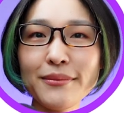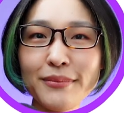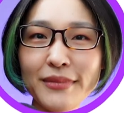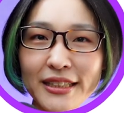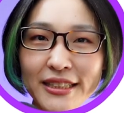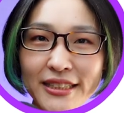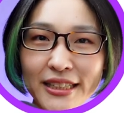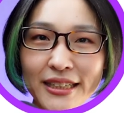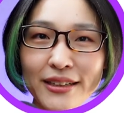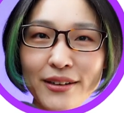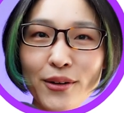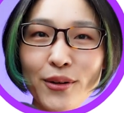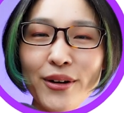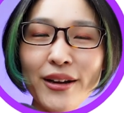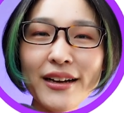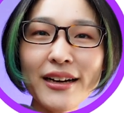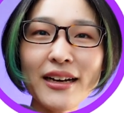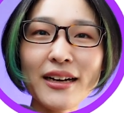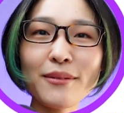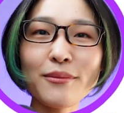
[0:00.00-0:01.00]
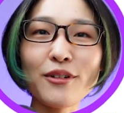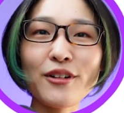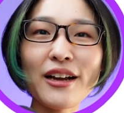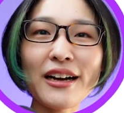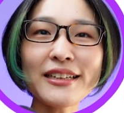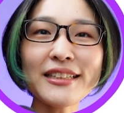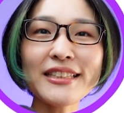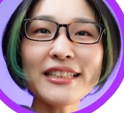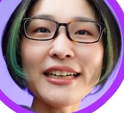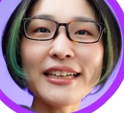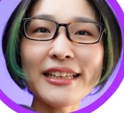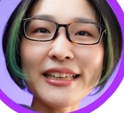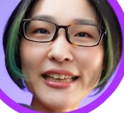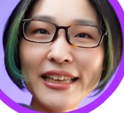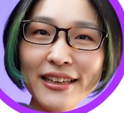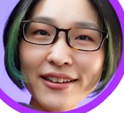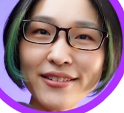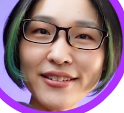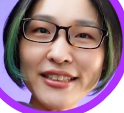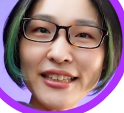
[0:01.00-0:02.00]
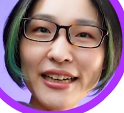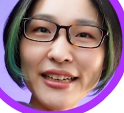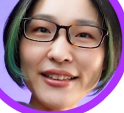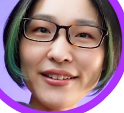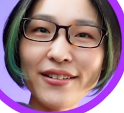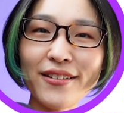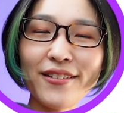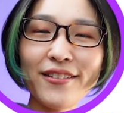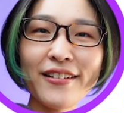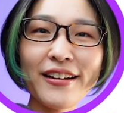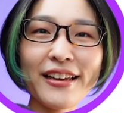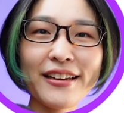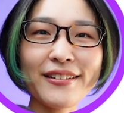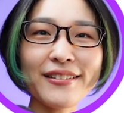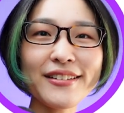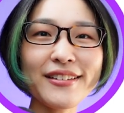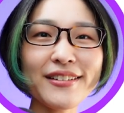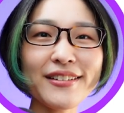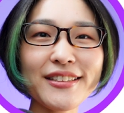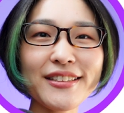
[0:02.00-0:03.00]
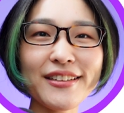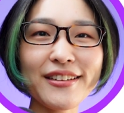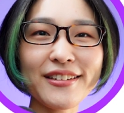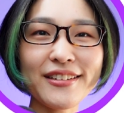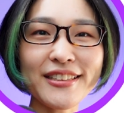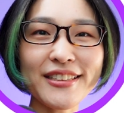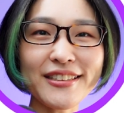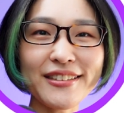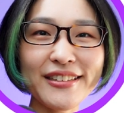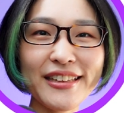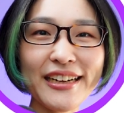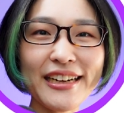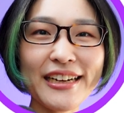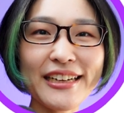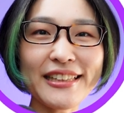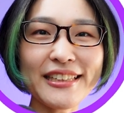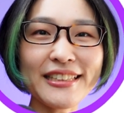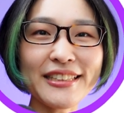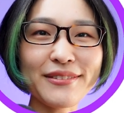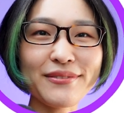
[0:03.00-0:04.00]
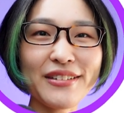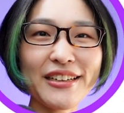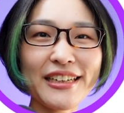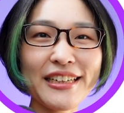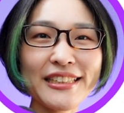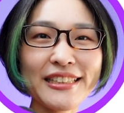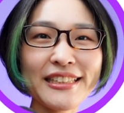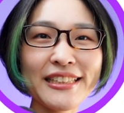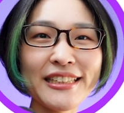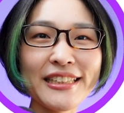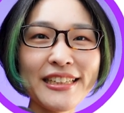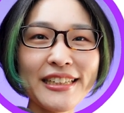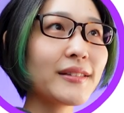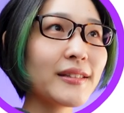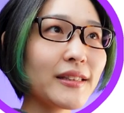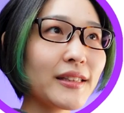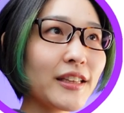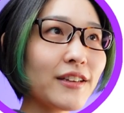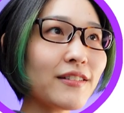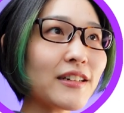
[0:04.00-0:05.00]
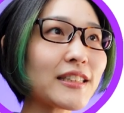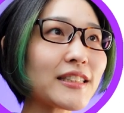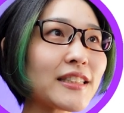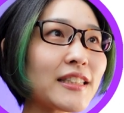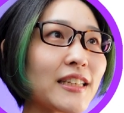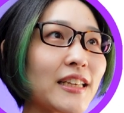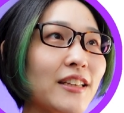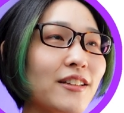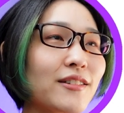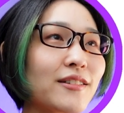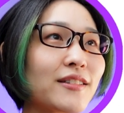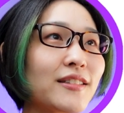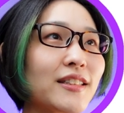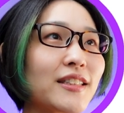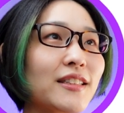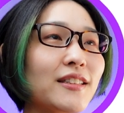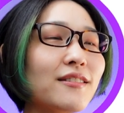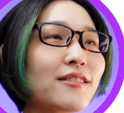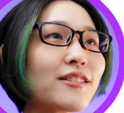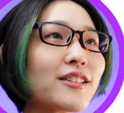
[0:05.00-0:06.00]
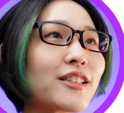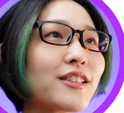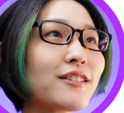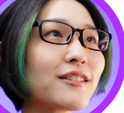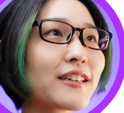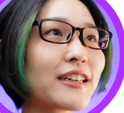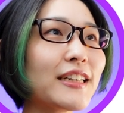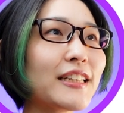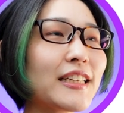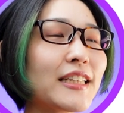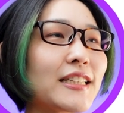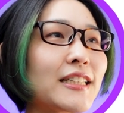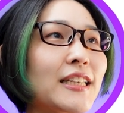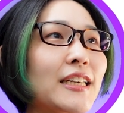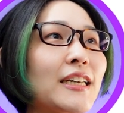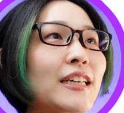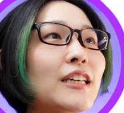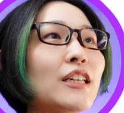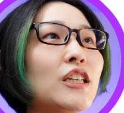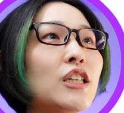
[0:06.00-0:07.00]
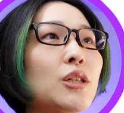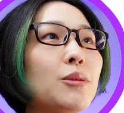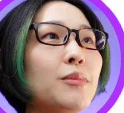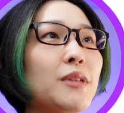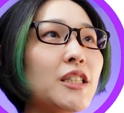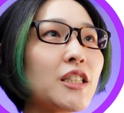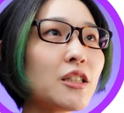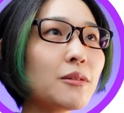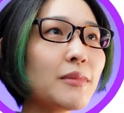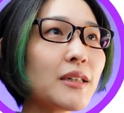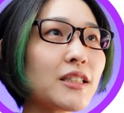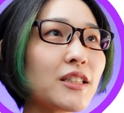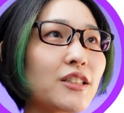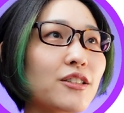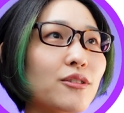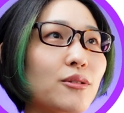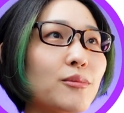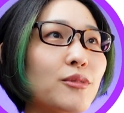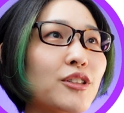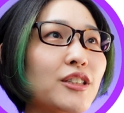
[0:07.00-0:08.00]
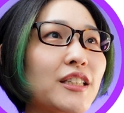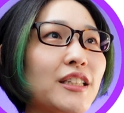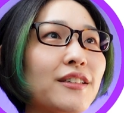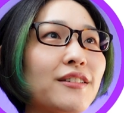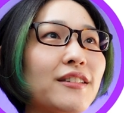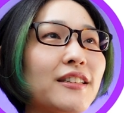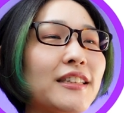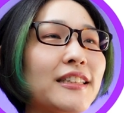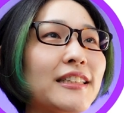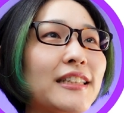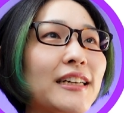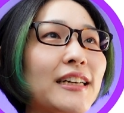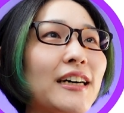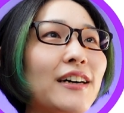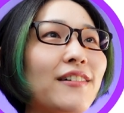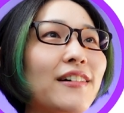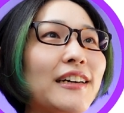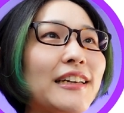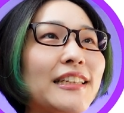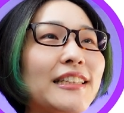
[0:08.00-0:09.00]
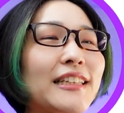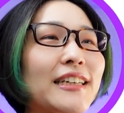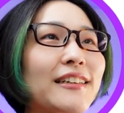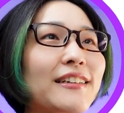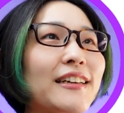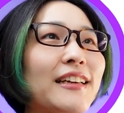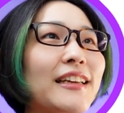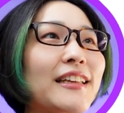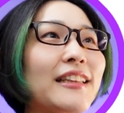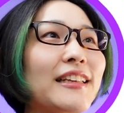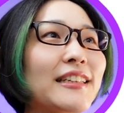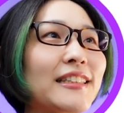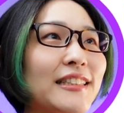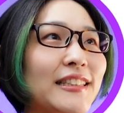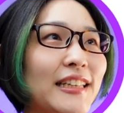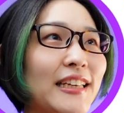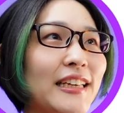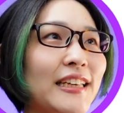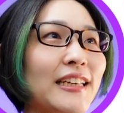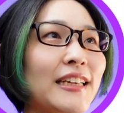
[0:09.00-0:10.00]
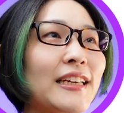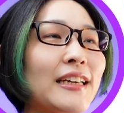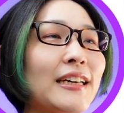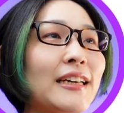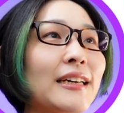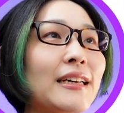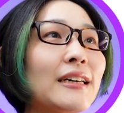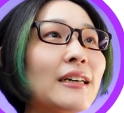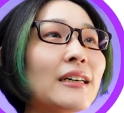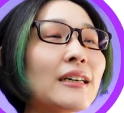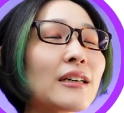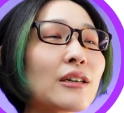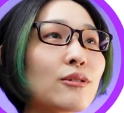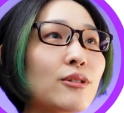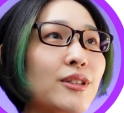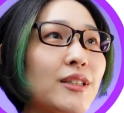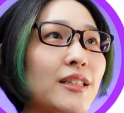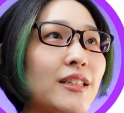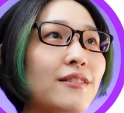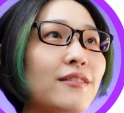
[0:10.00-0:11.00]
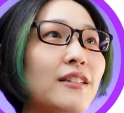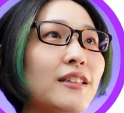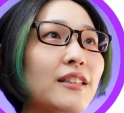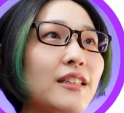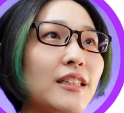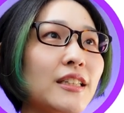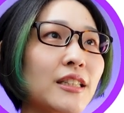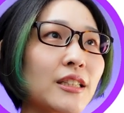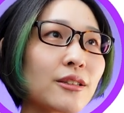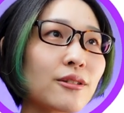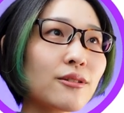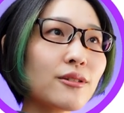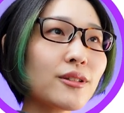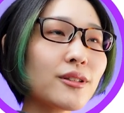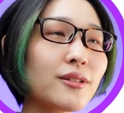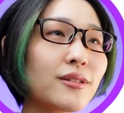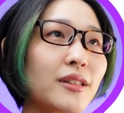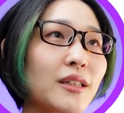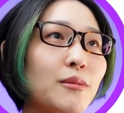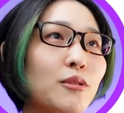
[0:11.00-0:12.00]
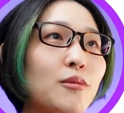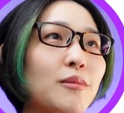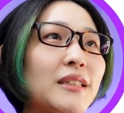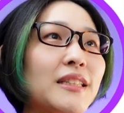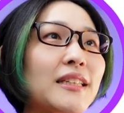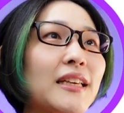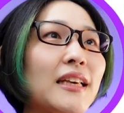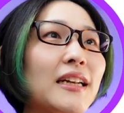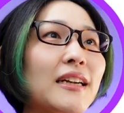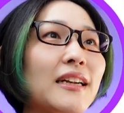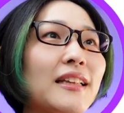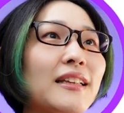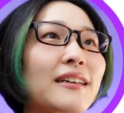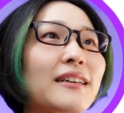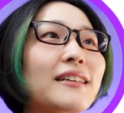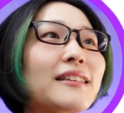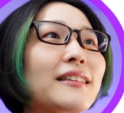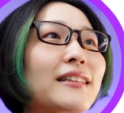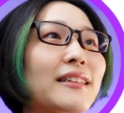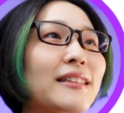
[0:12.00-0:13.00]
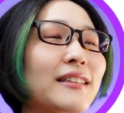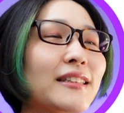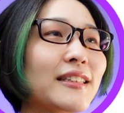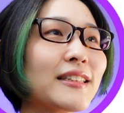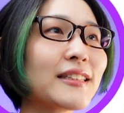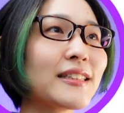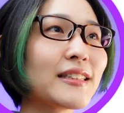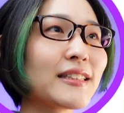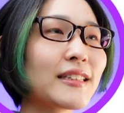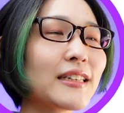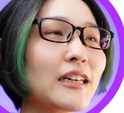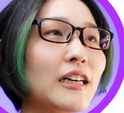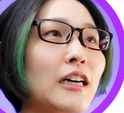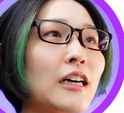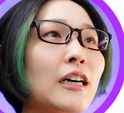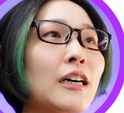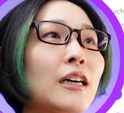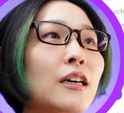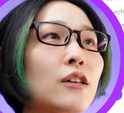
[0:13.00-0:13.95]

皆さんこれからも楽さん金子さんの応援をぞよろしくお願いいたしますでは次の靴のご紹介ですミツバチをモチーフにした可愛い作品ですねこちらはディスコードでも見つけられなかったんですが